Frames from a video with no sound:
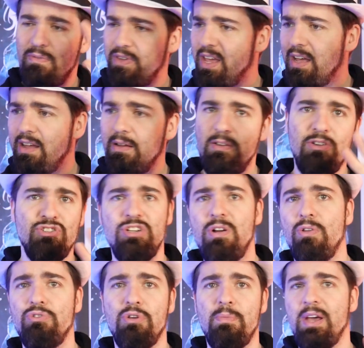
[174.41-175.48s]
viens,
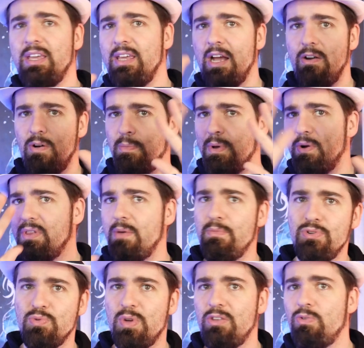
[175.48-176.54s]
Gigantomachia, copain, on a
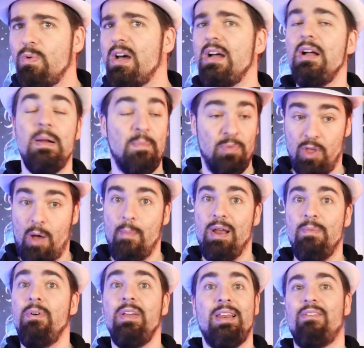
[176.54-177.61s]
besoin de toi,
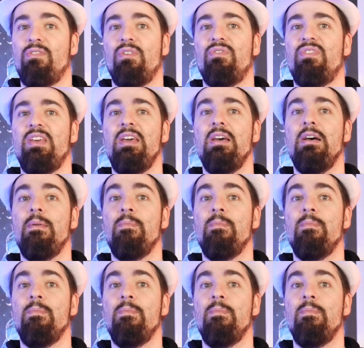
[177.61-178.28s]
normalement, il est censé